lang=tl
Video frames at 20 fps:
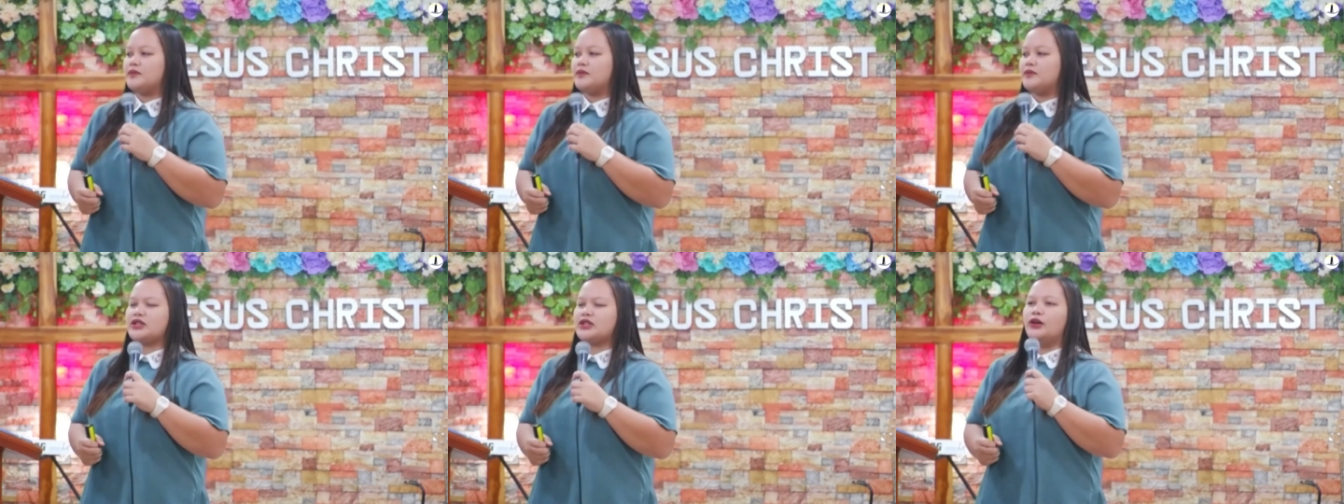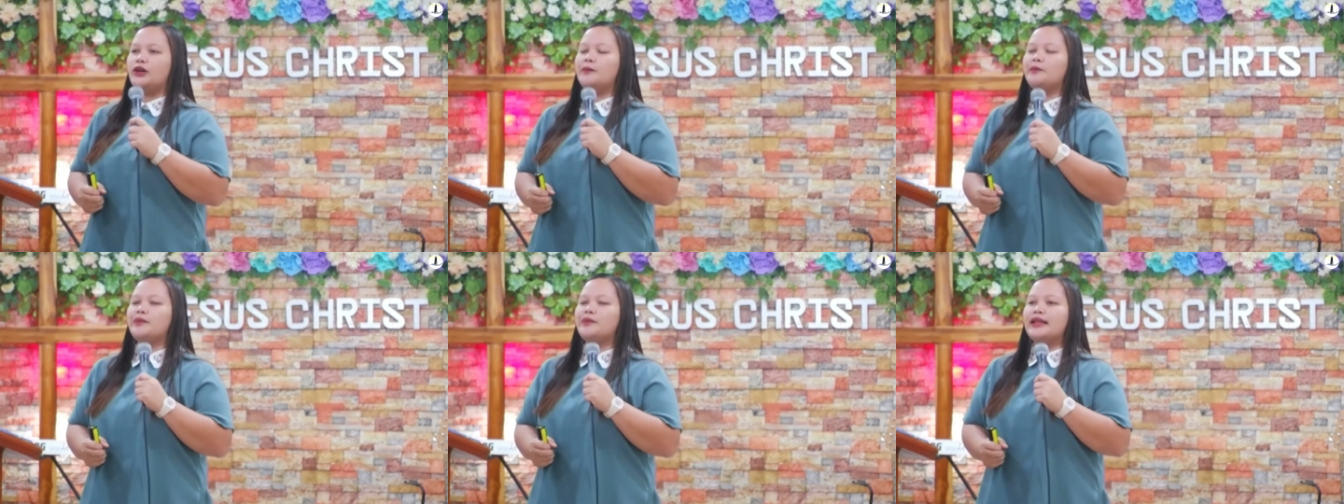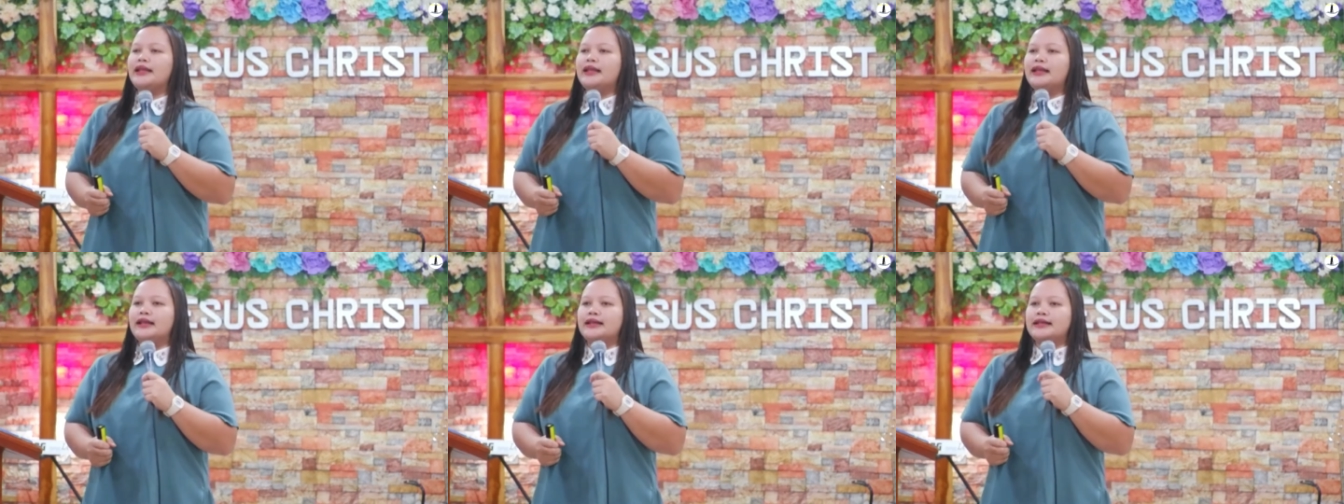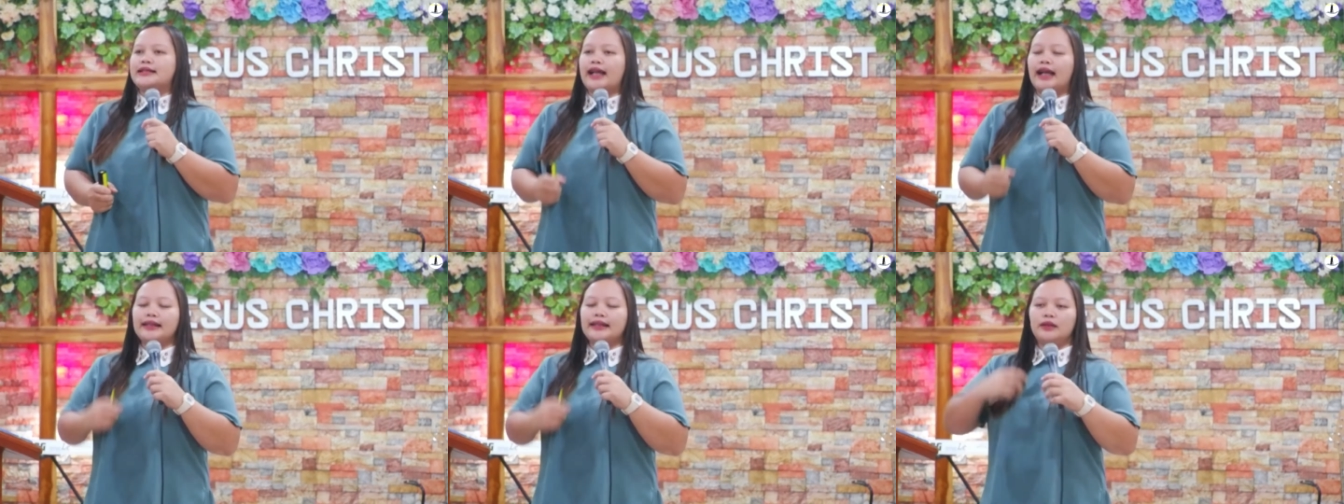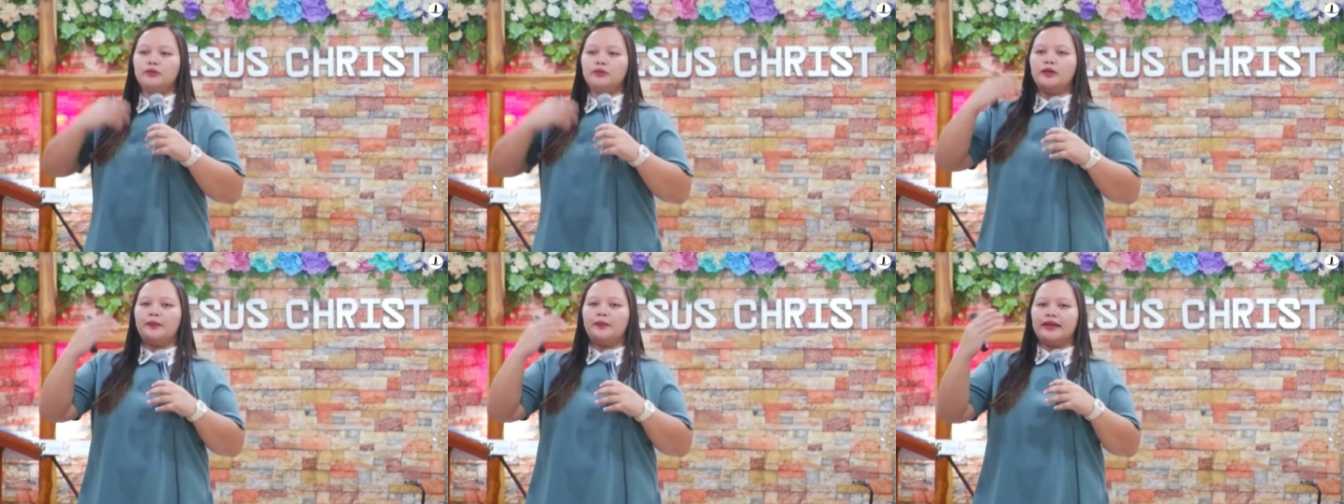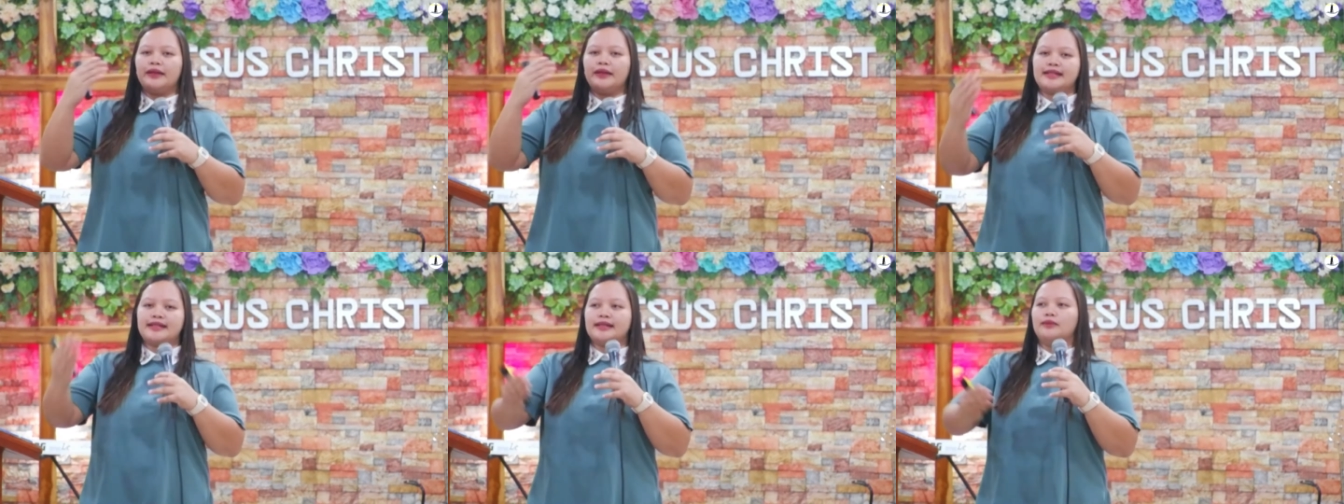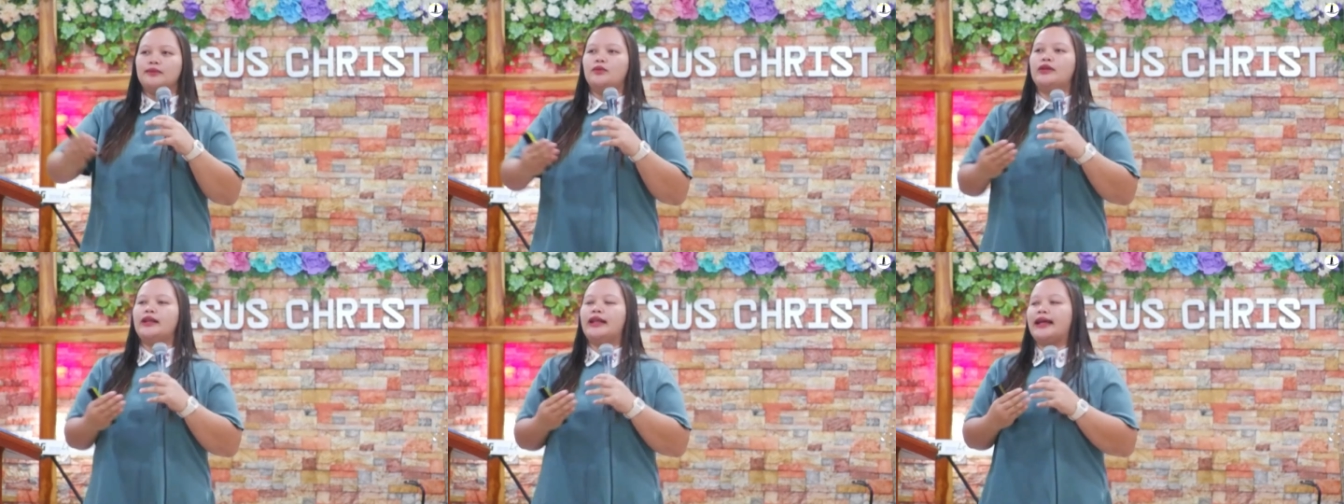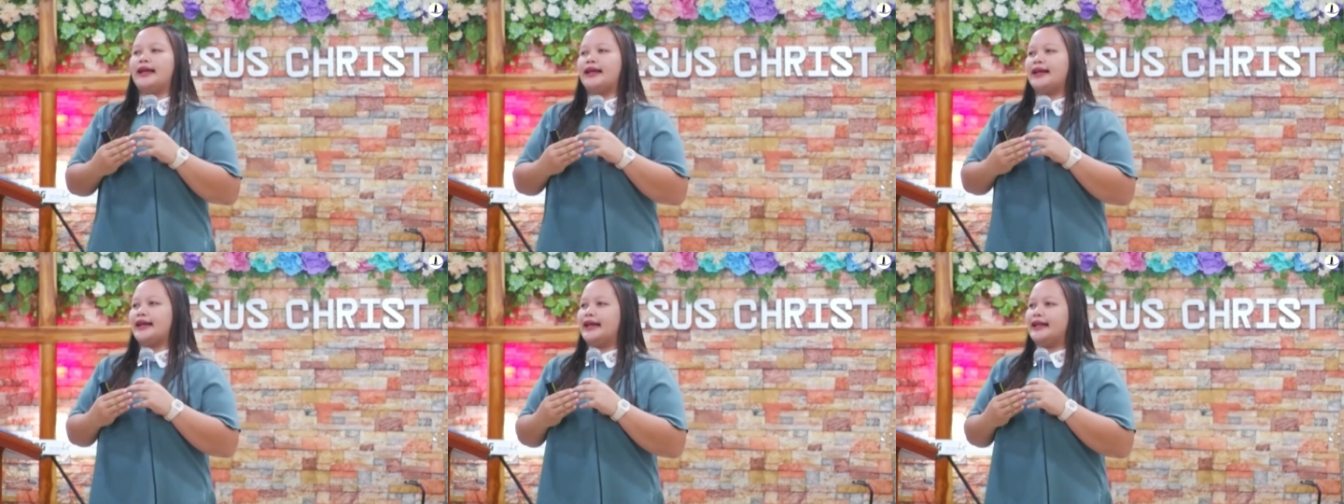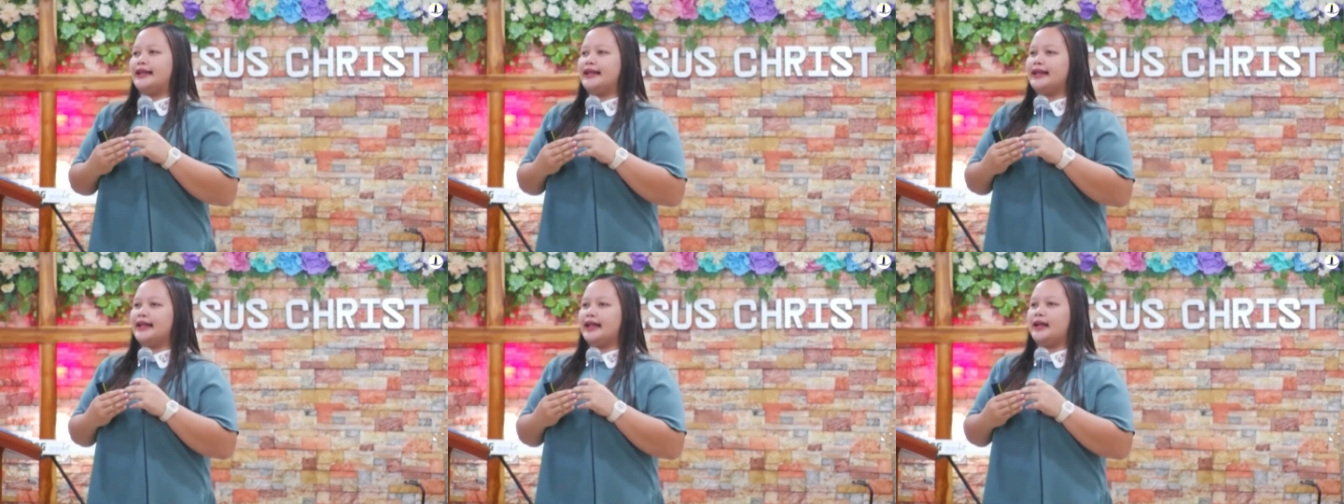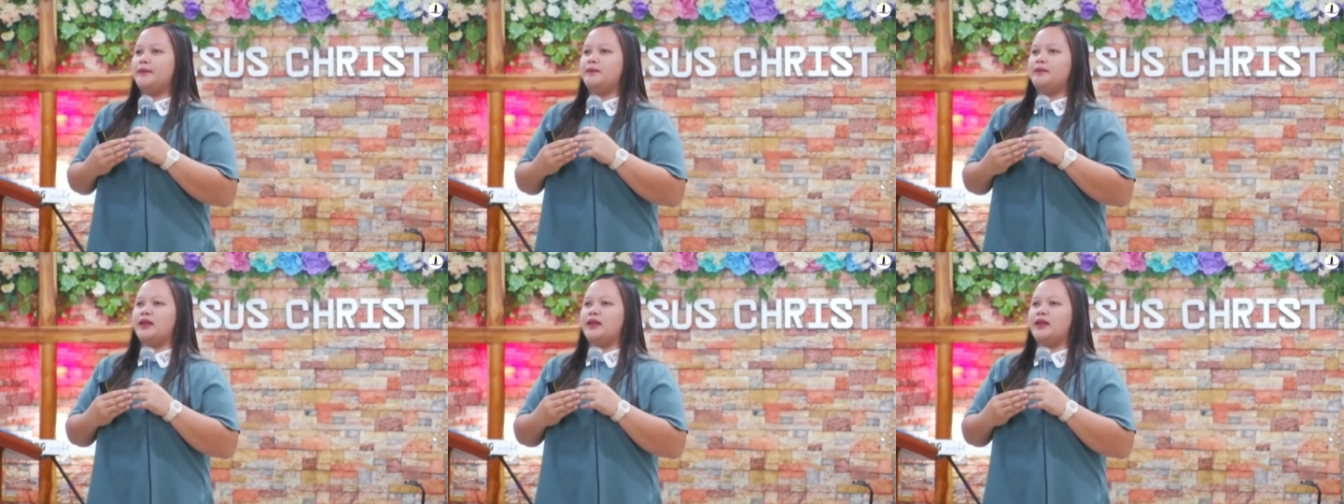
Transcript: So, sa atin pong pagsisimula, kanina,